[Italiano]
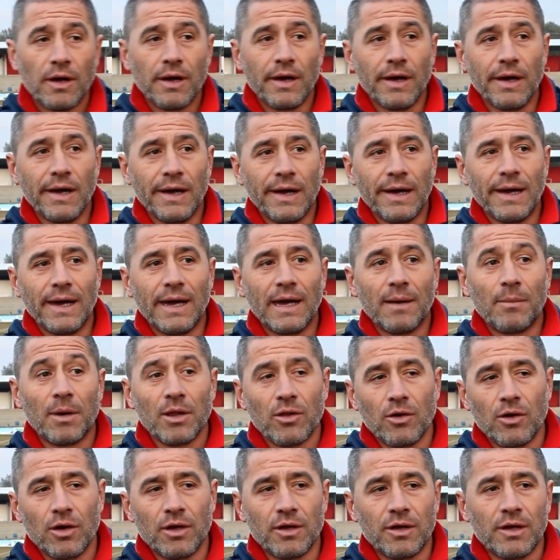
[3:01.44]
eh. ma
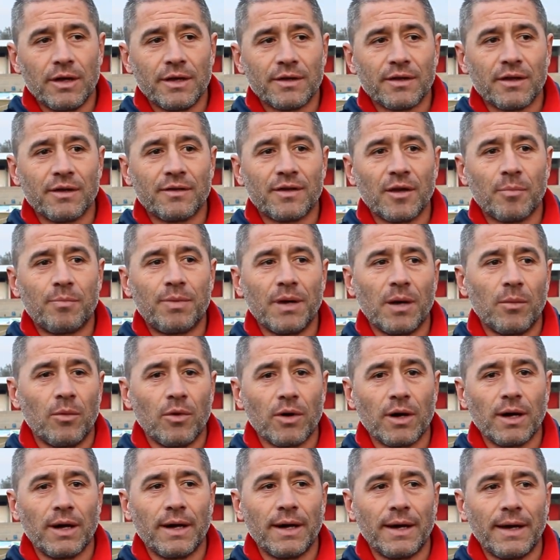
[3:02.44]
noi sappiamo
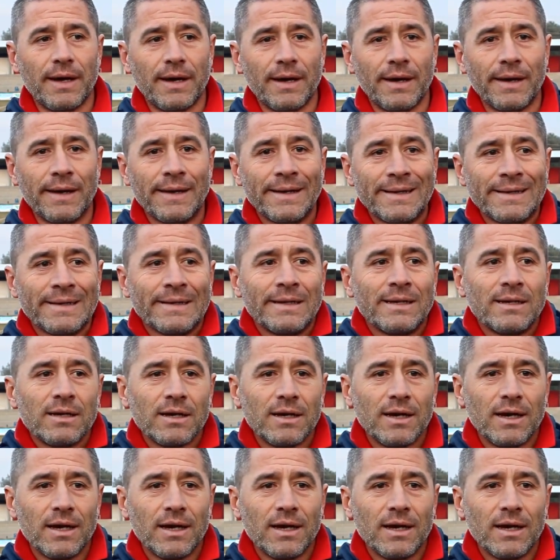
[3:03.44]
che eh,